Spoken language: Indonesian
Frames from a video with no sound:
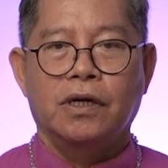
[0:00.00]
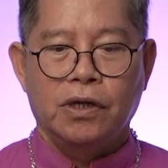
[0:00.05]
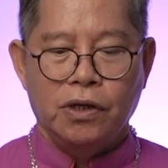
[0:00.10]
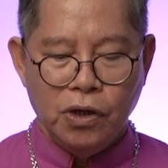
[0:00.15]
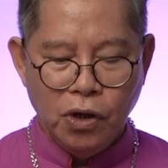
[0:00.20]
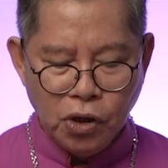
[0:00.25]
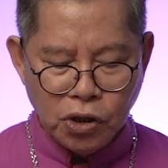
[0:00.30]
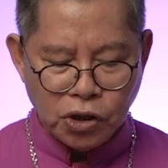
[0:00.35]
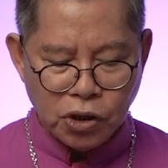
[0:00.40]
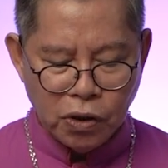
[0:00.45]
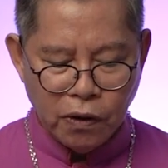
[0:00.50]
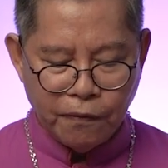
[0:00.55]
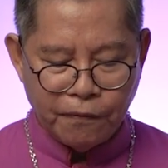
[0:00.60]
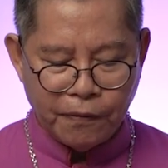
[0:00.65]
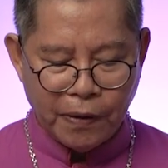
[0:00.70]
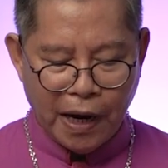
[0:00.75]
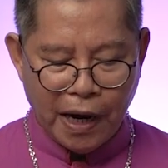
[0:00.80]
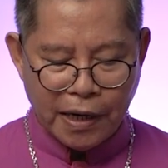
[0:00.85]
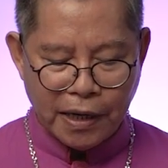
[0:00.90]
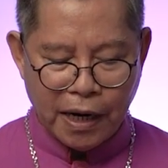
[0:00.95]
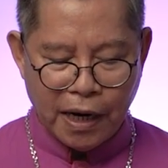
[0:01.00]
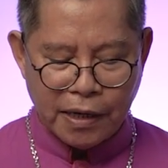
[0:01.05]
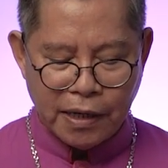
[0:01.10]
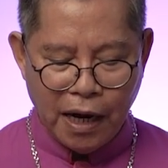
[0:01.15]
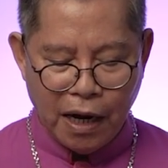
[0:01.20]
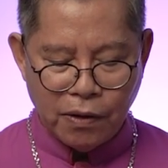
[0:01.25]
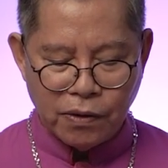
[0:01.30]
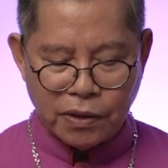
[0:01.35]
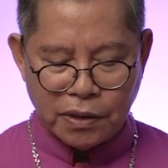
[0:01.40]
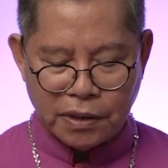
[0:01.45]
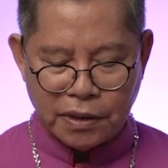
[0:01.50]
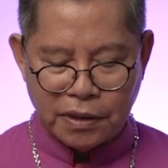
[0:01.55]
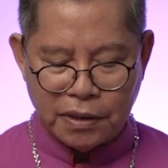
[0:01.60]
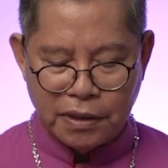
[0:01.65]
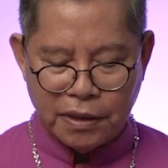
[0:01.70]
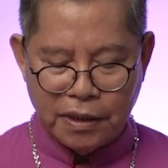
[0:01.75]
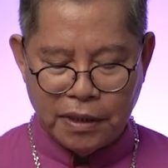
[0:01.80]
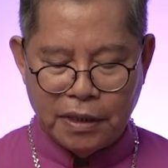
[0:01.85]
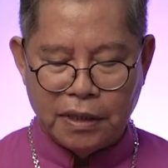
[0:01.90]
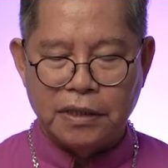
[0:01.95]
Yusuf anak Daud,
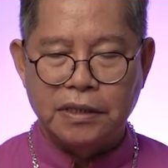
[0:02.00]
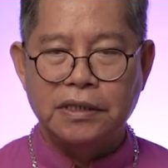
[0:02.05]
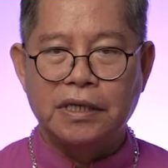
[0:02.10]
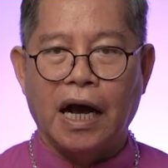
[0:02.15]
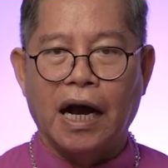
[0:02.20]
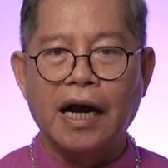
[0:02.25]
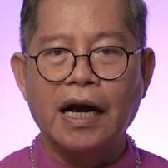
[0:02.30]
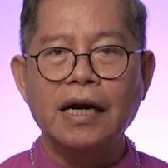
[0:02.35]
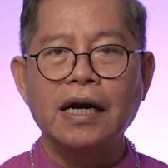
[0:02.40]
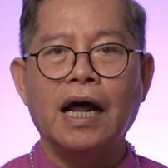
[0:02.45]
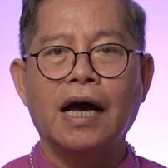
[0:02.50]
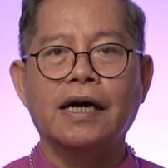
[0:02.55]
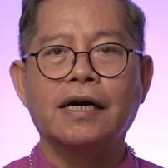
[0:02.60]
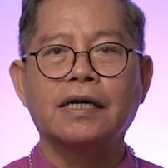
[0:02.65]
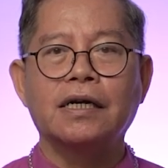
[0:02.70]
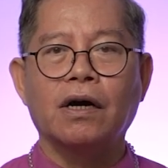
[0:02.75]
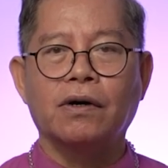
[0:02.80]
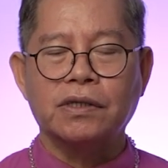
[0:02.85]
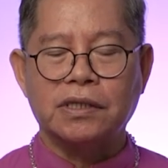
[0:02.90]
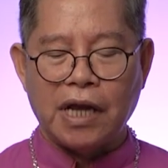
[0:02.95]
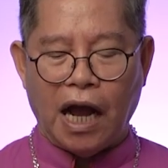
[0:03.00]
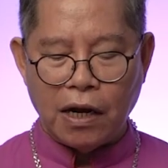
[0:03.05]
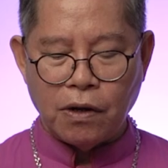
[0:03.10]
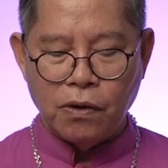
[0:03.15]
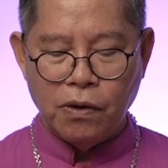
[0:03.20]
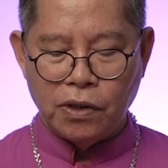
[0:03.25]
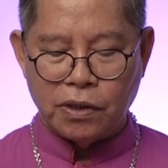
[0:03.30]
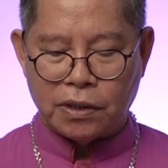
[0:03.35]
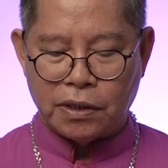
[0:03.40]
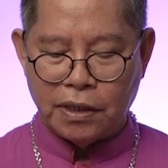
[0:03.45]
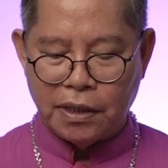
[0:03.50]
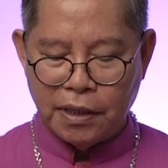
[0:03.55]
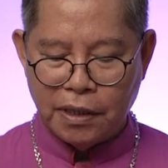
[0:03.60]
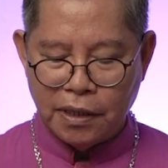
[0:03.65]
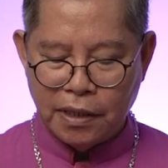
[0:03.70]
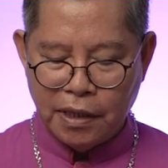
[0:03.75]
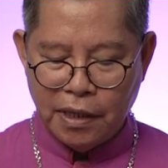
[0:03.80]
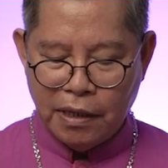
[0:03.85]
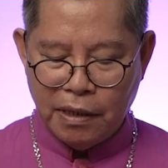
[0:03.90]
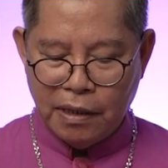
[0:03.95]
janganlah engkau takut
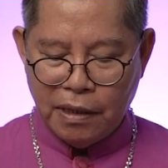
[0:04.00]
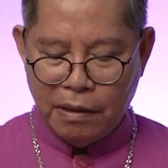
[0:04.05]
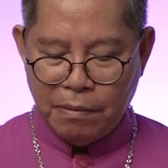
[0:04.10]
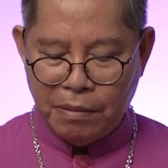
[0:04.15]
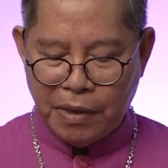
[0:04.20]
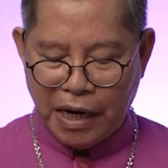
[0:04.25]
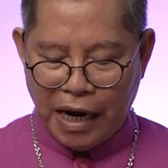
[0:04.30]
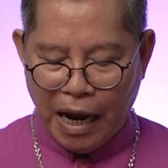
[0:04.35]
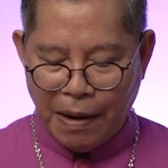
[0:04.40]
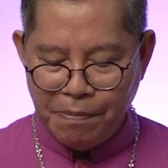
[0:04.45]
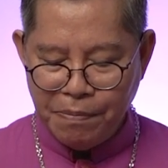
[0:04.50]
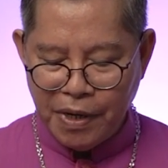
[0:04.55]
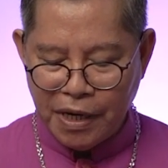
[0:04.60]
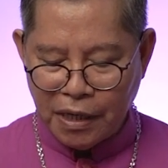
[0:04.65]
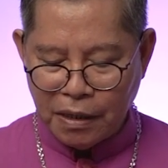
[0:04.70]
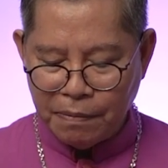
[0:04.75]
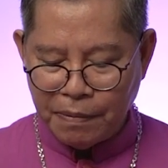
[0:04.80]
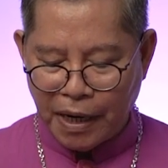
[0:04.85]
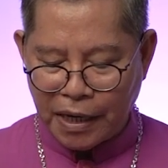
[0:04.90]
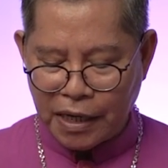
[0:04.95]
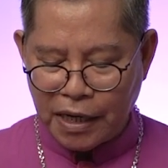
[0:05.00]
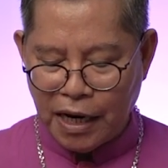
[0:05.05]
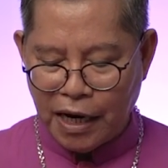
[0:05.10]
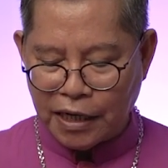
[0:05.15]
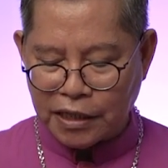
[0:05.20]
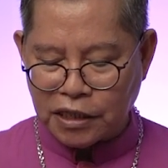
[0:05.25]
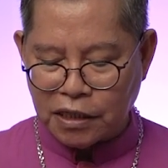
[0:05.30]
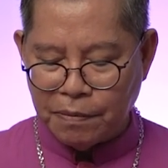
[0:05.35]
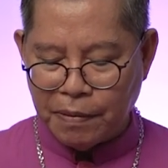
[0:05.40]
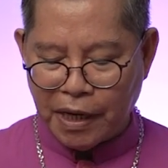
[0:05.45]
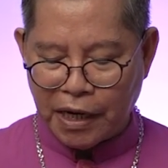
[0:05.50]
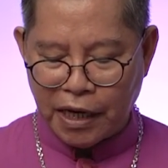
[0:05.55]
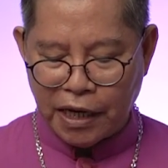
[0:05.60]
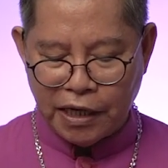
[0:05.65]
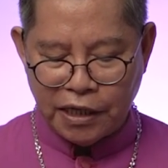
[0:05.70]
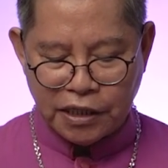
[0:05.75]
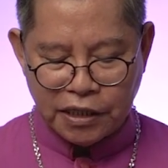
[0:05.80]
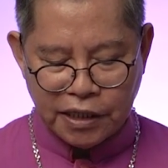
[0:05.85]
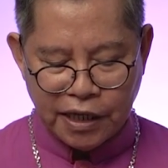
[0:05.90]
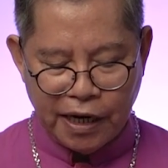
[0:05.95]
mengambil Maria sebagai
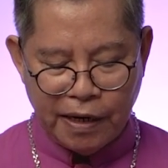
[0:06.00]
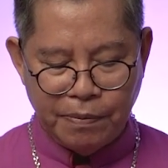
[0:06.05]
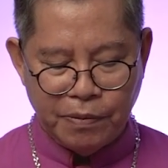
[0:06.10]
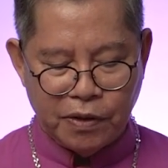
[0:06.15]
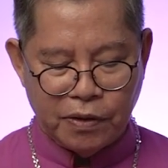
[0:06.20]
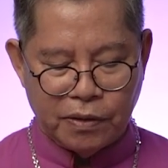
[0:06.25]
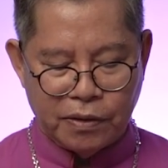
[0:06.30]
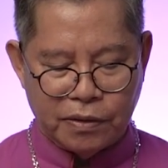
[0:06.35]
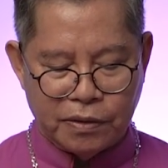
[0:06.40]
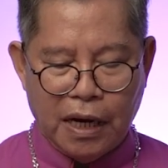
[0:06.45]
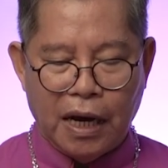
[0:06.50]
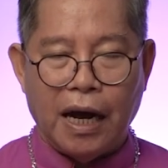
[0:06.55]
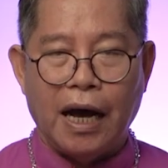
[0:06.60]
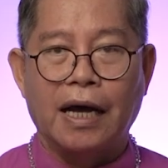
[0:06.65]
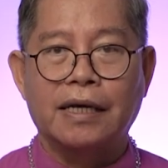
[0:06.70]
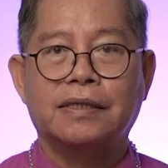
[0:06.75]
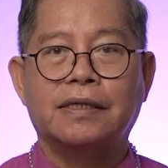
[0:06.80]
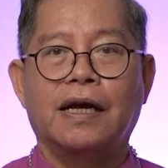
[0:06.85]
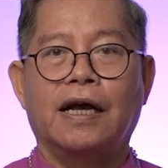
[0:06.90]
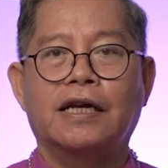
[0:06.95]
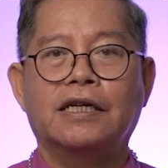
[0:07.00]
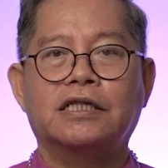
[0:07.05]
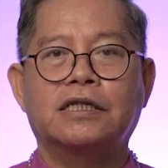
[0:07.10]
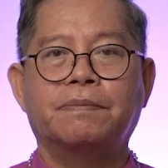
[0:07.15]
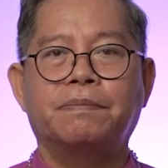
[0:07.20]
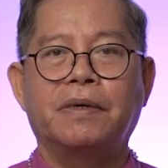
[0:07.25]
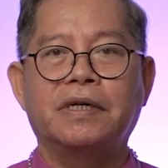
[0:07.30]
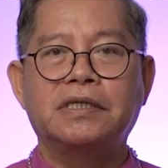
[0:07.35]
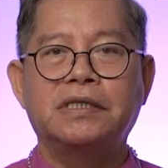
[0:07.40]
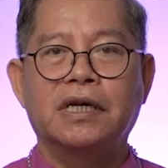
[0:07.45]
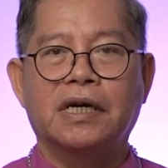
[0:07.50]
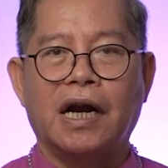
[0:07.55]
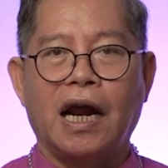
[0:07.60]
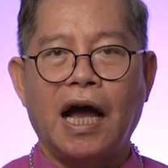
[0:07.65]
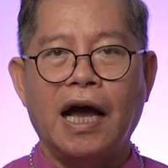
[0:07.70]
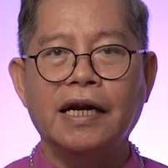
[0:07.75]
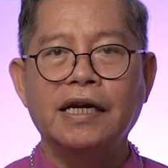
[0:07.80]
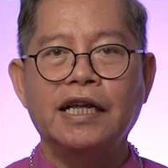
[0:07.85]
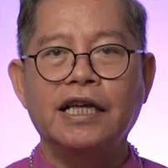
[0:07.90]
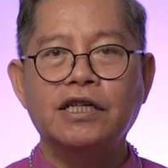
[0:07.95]
istrimu. Atas
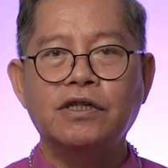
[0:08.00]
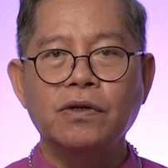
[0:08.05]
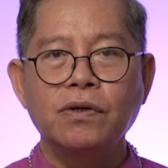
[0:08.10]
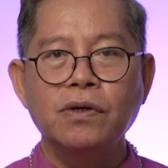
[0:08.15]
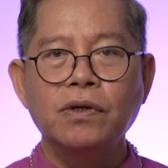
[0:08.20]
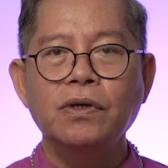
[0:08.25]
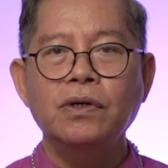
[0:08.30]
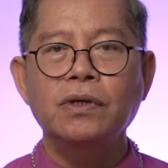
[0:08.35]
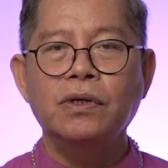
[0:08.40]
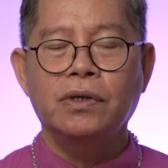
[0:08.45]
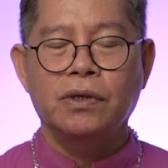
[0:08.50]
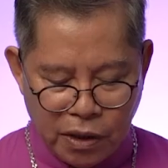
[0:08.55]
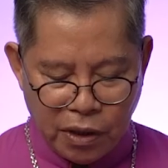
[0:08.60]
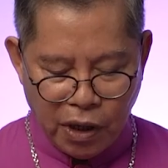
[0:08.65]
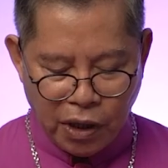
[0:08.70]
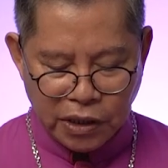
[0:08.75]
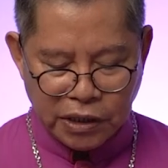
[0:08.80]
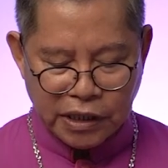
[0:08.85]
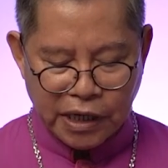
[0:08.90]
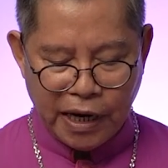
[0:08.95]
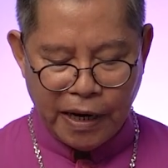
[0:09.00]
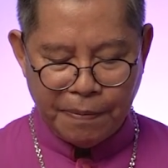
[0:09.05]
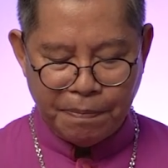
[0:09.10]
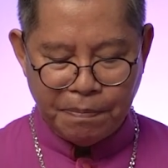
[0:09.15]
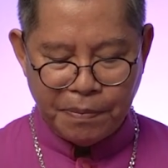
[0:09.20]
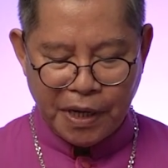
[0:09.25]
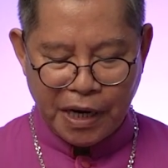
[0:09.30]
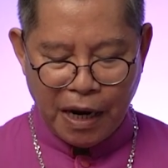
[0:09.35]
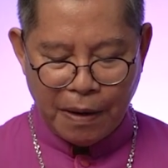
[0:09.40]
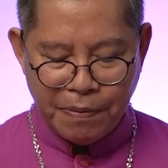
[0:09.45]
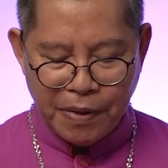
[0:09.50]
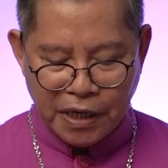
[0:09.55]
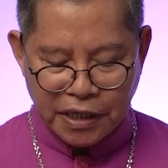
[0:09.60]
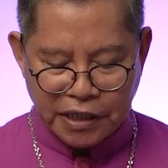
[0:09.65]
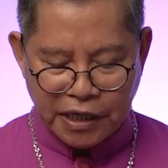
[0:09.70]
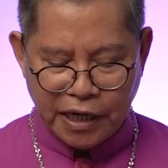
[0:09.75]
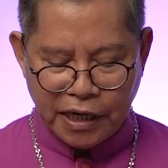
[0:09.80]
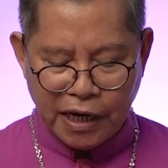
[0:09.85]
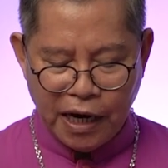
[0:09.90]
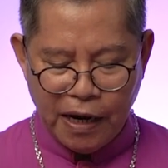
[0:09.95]
pencerahan itu, Yosef mengambil
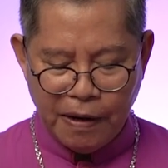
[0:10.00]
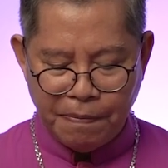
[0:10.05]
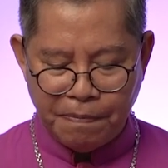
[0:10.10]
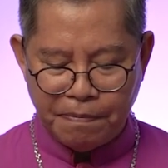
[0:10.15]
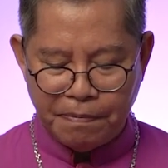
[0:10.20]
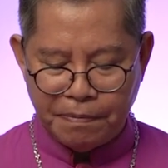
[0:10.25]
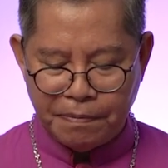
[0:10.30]
sikap